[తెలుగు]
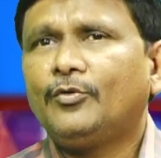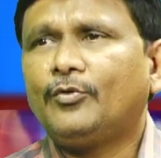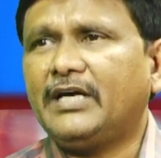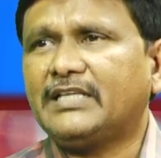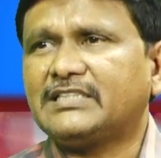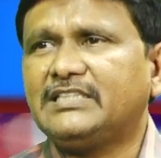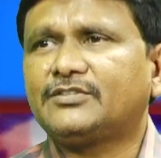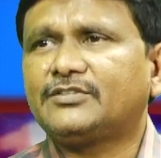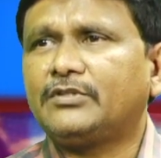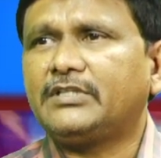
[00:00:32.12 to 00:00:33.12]
వాడు ఇసుక
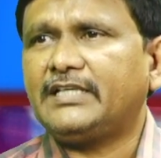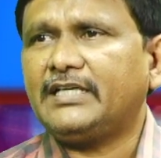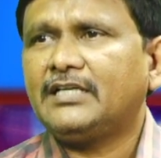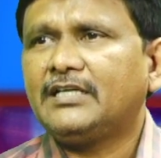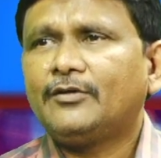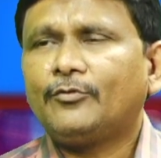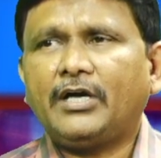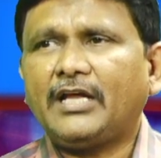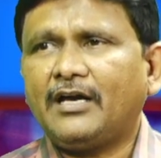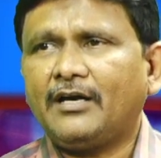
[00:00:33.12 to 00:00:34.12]
తీసుకుంటుంటే
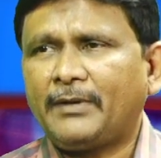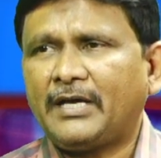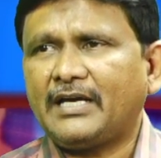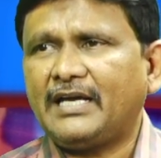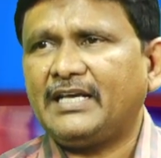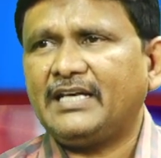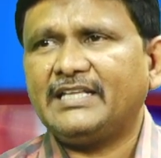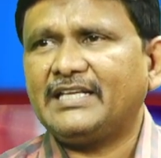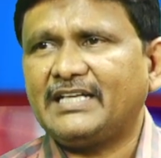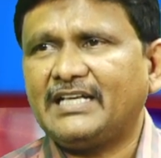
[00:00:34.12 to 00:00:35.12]
వాడు ఆ కార్యాలయం
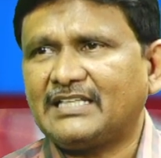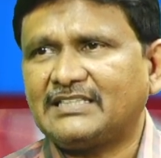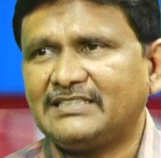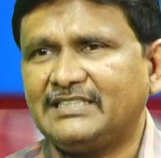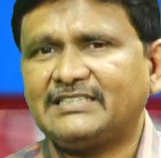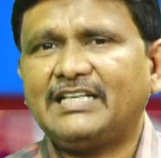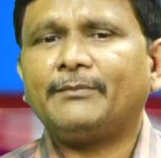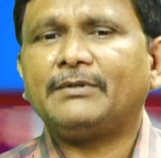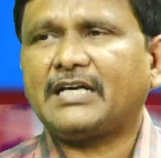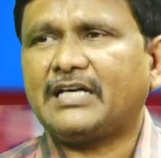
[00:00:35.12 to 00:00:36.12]
దగ్గరికి వెళ్ళి రచ్చ చేసి
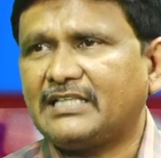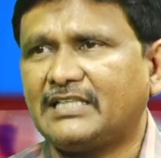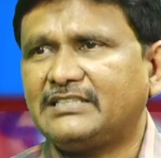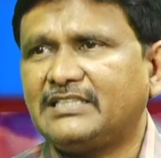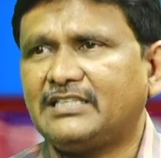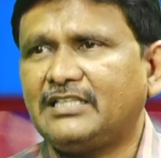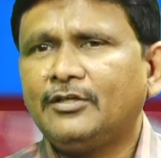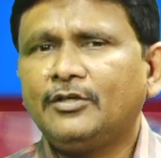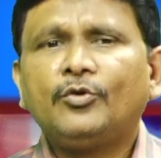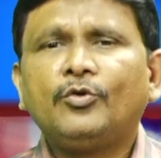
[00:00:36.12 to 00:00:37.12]
లేకపోతే అక్కడ రచ్చ చేస్తే
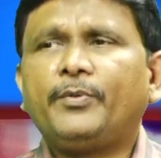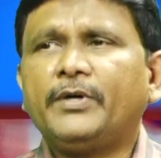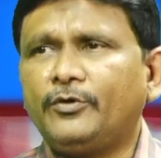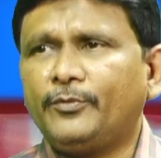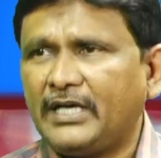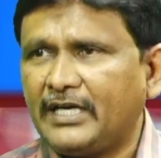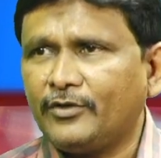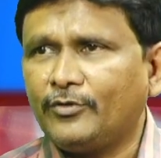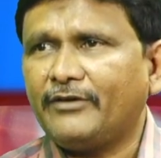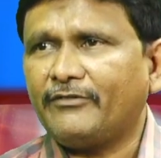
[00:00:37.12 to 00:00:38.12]
ఓ పది రూపాయలు
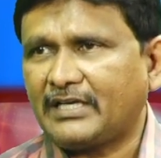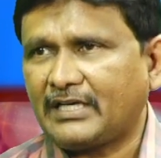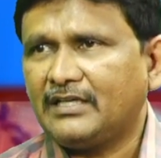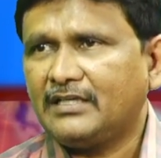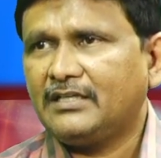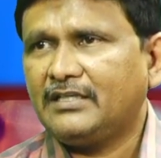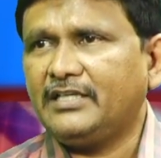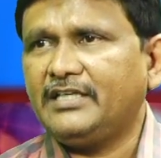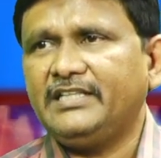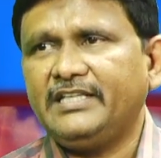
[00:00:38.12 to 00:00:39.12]
అడిగి కూడా ఇవ్వండిరా
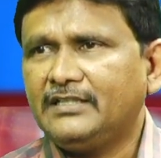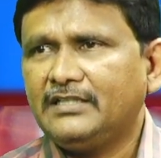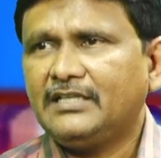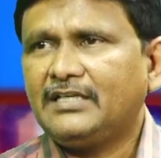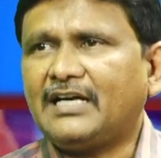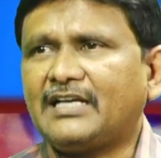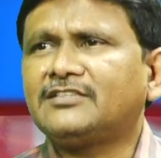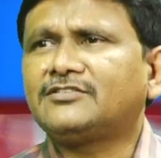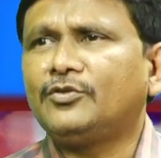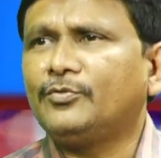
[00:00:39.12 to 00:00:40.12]
ఏంది hmm.
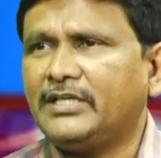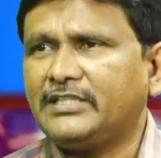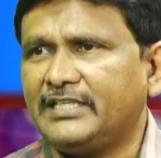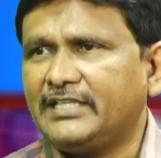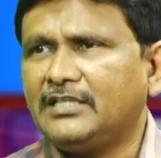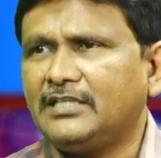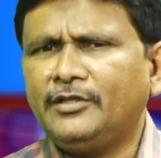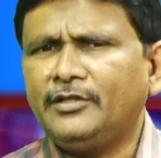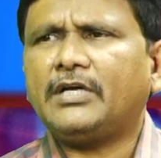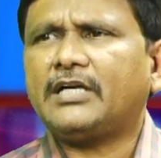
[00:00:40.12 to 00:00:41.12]
అట్టకి సర్దుబాటు జరిగేది
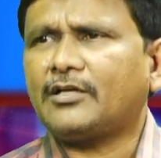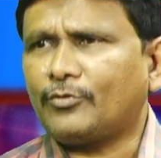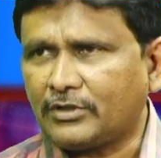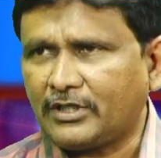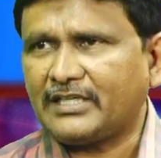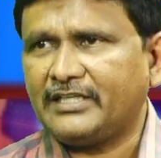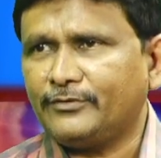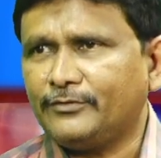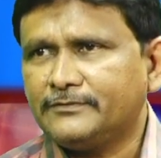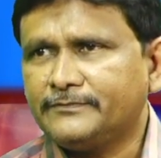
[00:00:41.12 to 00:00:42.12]
ఇప్పుడు అట్ట
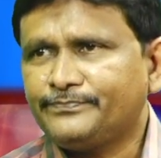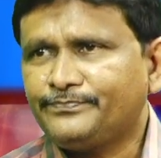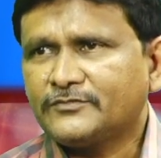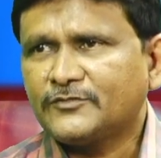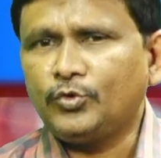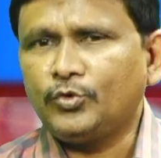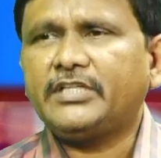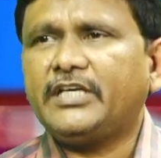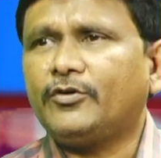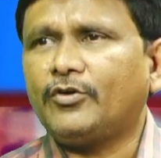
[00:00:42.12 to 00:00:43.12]
కుదరట్లేదు hmm.
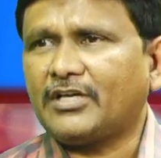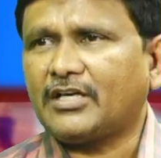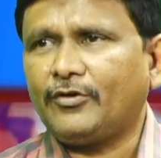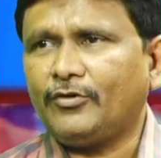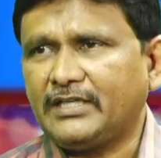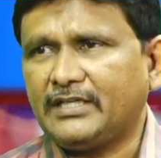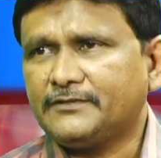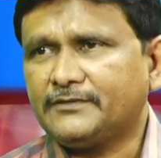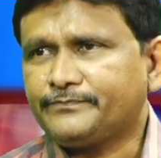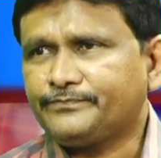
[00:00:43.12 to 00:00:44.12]
కుదిరితే ఈ గొడవలు రావు కదా
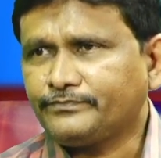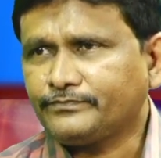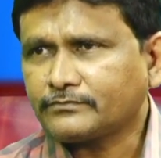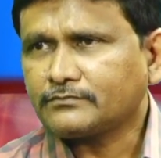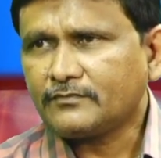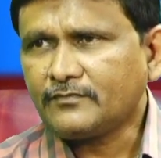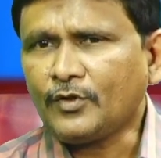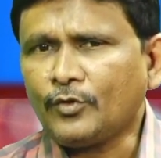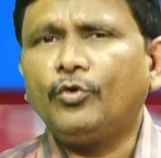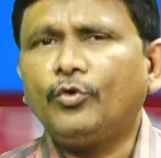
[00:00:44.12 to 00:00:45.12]
hmm.
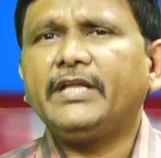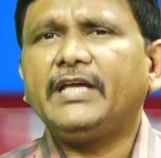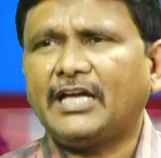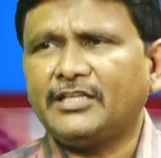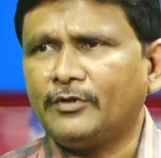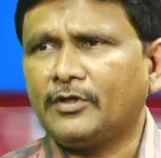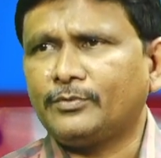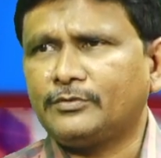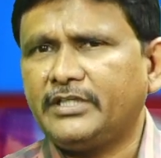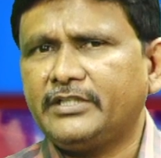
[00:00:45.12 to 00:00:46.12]
ఇంకోటి
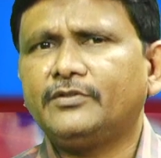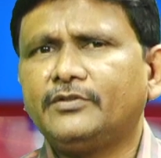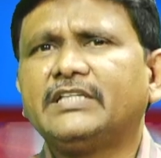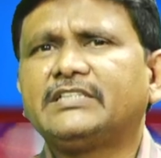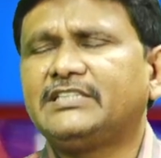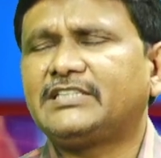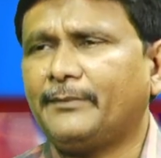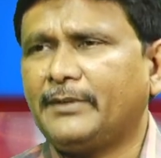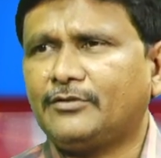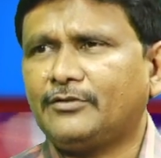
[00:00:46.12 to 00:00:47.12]
ఆదిమూలపు సురేష్ ఎస్సీ
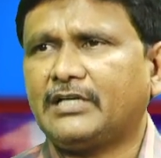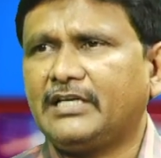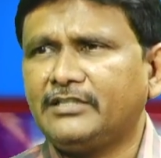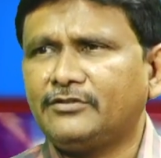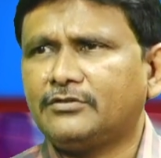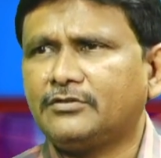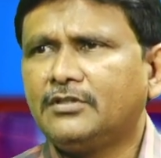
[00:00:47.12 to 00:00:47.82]
సామాజిక వర్గం నుంచి వచ్చి